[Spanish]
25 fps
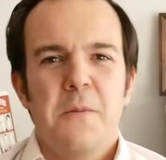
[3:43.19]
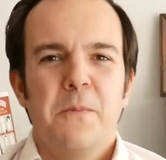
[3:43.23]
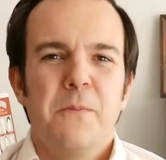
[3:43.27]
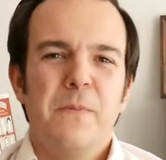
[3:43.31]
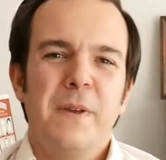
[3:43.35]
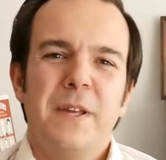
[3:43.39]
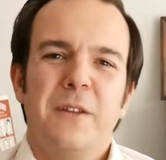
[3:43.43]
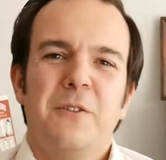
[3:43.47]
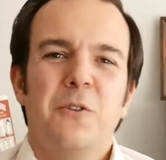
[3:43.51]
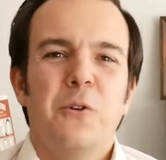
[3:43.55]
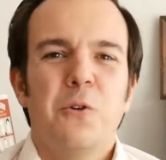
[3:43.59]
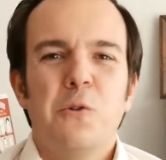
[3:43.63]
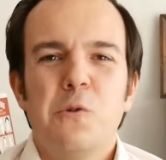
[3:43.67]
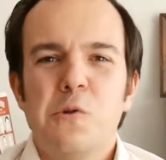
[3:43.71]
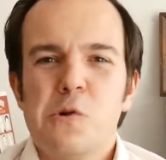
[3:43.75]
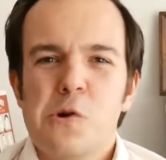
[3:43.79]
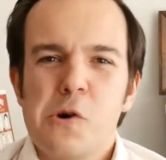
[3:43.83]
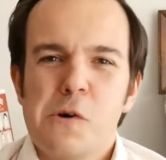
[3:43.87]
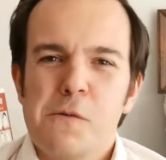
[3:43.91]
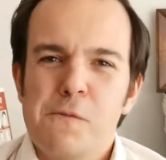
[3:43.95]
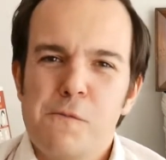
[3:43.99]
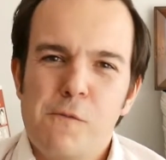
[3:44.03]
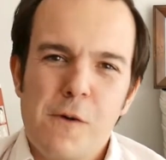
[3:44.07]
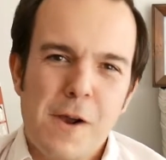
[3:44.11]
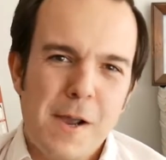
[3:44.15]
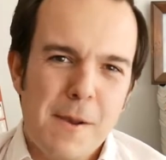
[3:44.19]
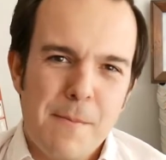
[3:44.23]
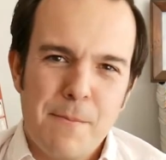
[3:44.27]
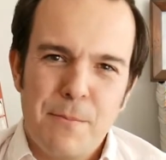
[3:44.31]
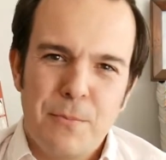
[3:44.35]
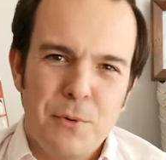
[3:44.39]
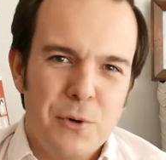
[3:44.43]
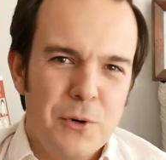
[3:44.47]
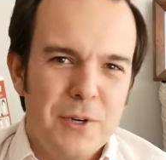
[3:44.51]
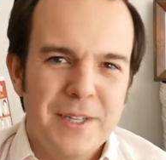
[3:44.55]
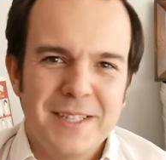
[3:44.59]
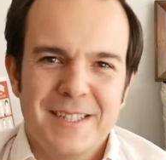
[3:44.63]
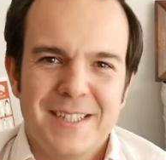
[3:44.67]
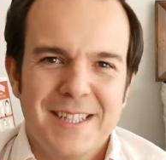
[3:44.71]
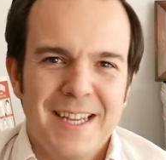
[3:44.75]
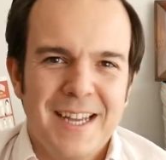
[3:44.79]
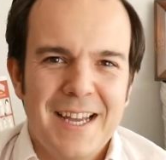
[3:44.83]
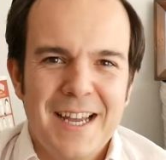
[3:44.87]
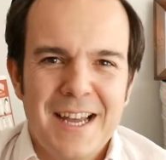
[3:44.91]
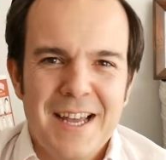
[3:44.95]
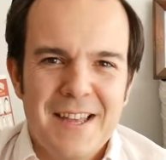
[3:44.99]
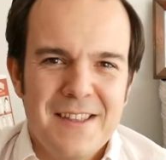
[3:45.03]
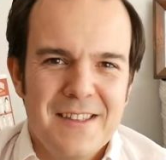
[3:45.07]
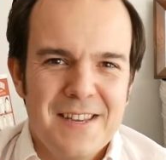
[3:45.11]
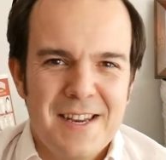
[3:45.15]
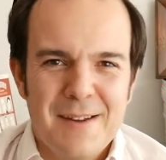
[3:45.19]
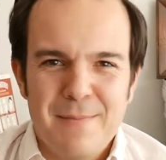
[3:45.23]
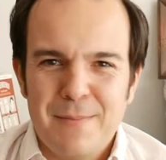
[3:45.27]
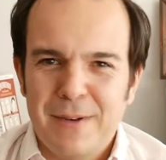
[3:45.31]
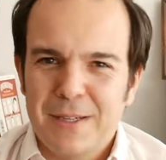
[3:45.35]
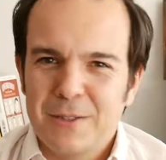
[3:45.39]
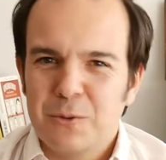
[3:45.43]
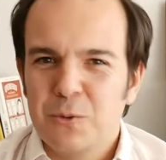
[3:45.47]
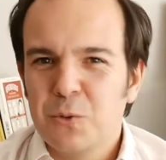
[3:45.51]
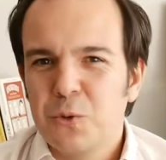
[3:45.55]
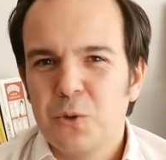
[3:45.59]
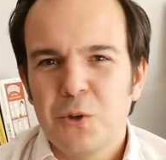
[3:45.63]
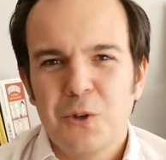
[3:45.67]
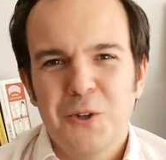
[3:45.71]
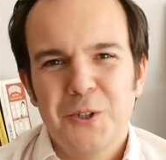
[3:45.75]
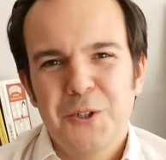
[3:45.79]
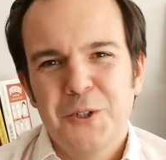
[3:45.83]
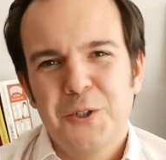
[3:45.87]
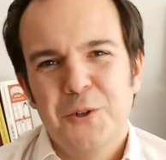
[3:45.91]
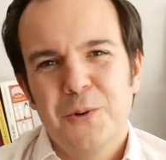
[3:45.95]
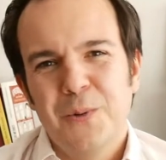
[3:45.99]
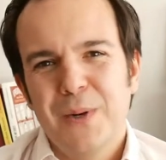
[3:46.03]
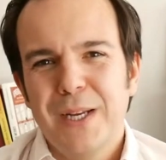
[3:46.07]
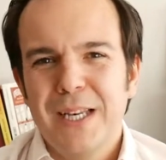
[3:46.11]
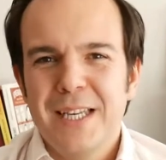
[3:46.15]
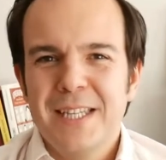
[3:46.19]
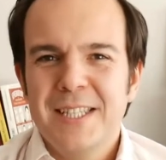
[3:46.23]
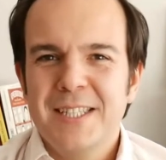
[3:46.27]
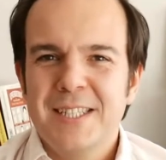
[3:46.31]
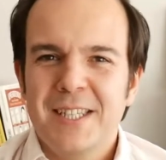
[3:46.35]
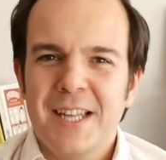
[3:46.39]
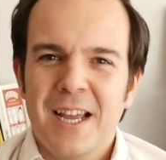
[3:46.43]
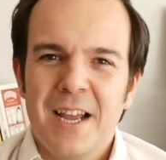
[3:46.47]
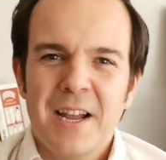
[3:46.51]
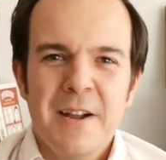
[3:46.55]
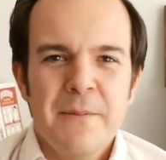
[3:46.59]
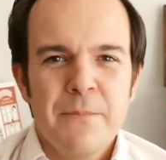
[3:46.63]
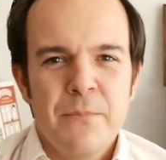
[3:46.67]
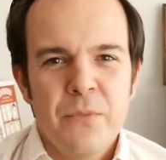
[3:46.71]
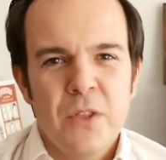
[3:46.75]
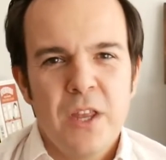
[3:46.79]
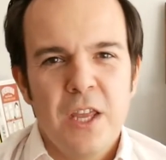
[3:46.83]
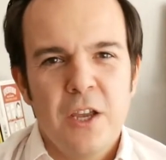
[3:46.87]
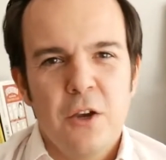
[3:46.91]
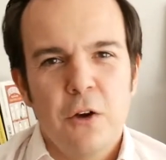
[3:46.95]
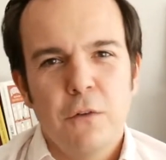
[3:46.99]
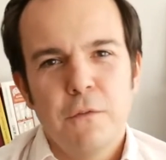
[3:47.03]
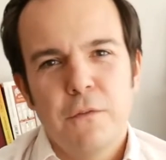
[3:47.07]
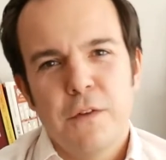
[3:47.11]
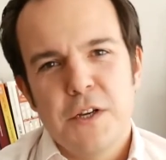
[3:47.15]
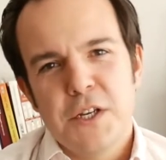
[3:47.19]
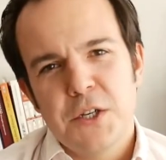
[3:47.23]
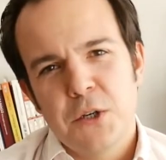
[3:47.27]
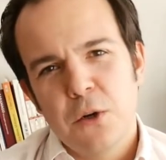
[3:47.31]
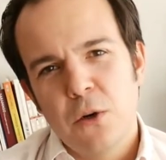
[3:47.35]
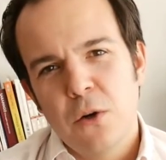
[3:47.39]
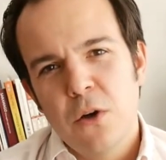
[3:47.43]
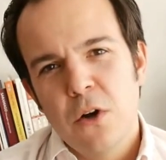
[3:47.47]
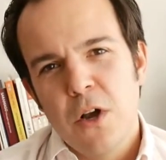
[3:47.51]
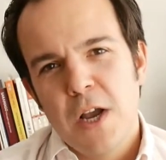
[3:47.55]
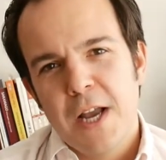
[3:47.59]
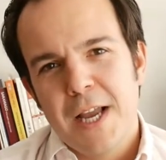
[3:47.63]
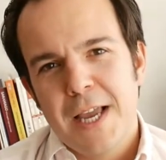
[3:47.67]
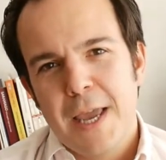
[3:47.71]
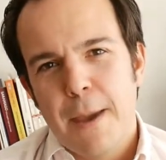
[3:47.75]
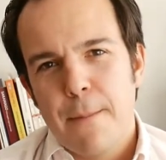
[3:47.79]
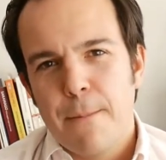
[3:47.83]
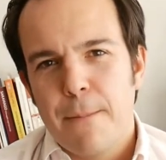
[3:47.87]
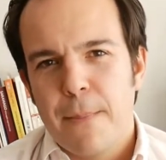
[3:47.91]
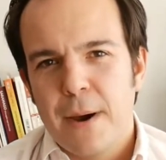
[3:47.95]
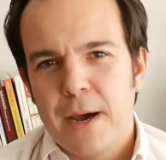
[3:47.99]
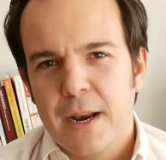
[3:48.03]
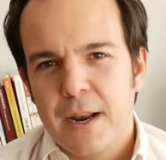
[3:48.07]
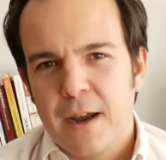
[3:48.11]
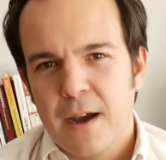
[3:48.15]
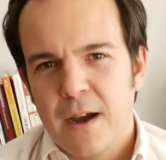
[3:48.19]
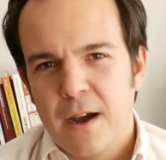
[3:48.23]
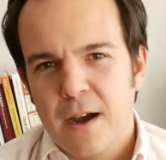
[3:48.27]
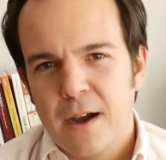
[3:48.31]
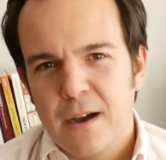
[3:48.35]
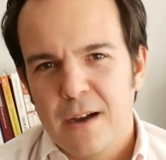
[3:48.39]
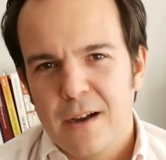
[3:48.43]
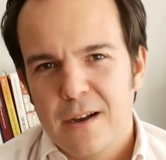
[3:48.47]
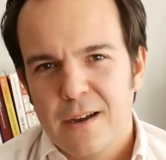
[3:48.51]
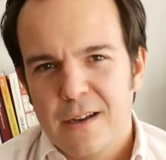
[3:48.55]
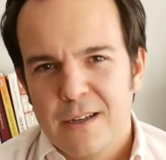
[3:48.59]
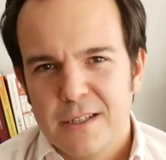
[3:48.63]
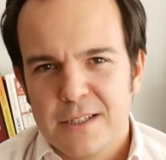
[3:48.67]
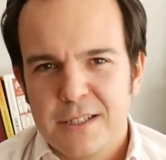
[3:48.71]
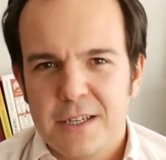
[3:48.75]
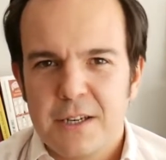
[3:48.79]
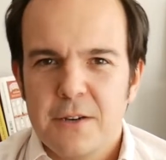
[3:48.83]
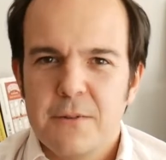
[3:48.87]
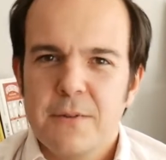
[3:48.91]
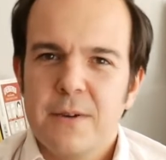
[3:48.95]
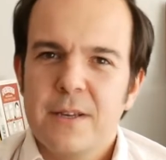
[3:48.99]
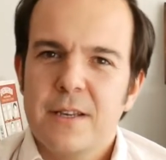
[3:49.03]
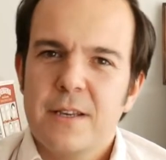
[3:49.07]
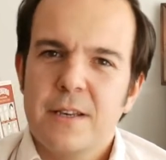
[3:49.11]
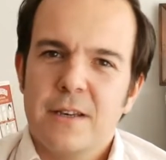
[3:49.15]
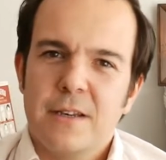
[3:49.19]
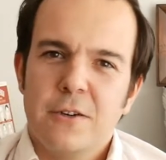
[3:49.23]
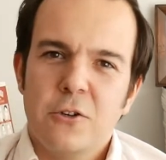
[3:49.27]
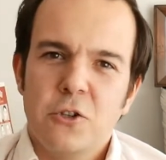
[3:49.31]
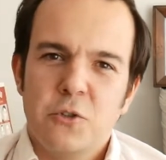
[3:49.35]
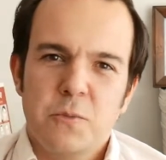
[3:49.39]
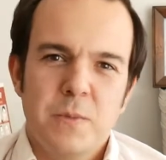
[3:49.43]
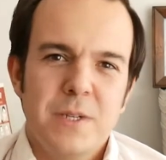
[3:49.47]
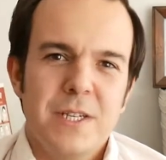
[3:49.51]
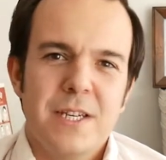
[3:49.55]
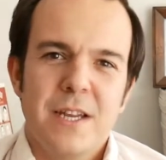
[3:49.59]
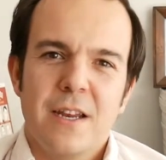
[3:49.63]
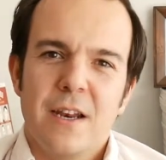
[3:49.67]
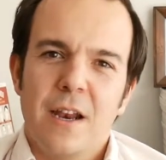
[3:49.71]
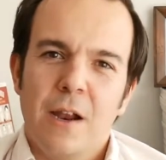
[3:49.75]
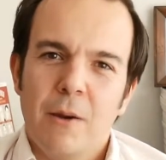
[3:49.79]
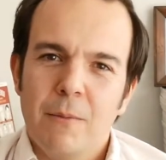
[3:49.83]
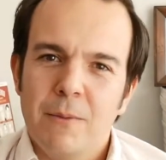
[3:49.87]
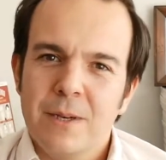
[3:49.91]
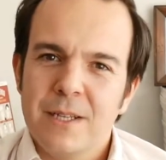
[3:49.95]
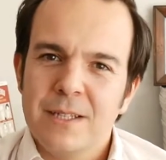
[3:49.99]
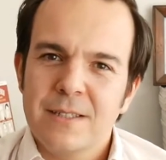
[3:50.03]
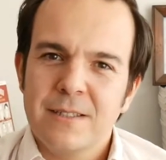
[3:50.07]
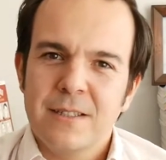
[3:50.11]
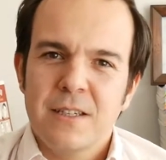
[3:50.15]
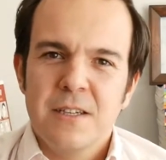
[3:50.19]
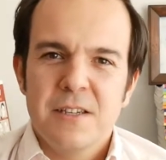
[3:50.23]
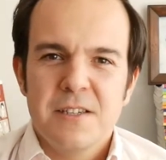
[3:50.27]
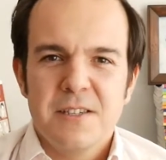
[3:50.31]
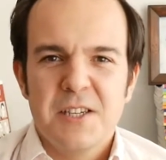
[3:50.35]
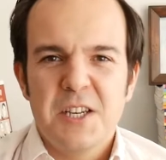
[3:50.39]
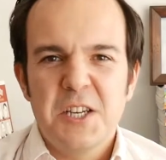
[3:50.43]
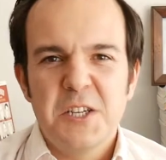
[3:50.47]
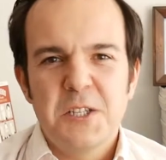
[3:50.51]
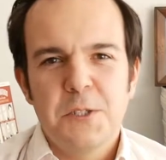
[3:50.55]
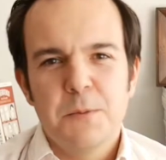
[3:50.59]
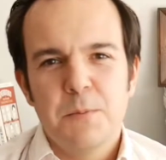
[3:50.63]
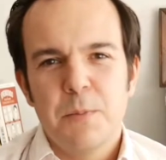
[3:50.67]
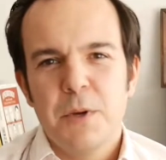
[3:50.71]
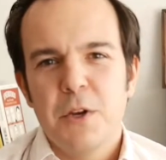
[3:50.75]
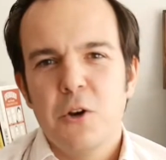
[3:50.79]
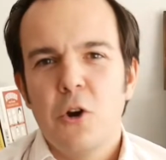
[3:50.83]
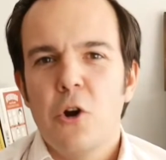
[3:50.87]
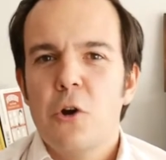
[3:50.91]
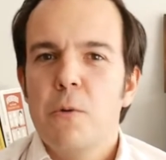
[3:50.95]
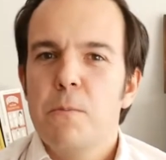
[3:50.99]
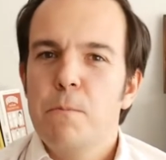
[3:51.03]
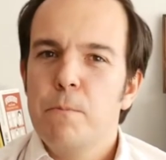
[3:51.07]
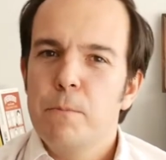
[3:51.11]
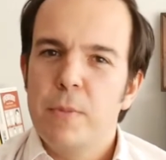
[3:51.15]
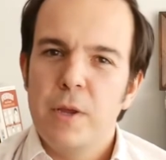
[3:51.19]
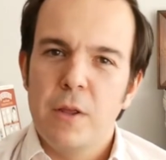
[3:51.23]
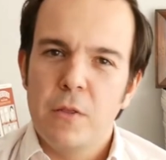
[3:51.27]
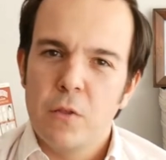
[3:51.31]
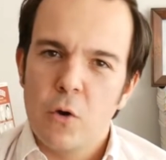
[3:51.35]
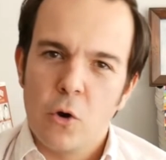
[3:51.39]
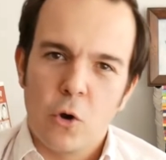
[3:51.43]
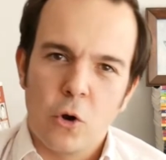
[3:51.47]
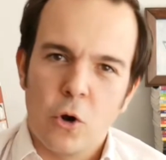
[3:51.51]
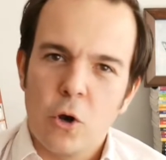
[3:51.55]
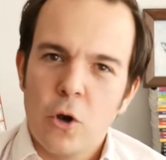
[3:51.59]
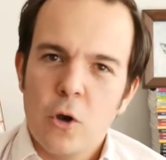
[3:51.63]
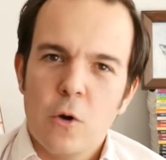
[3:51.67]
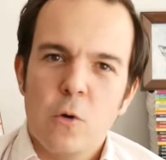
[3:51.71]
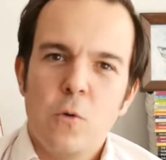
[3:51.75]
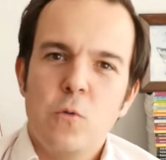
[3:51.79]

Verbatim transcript: Víctor Hugo fue poeta, dramaturgo, novelista y confesó que para escribir Los Miserables se inspiró en Vidocq,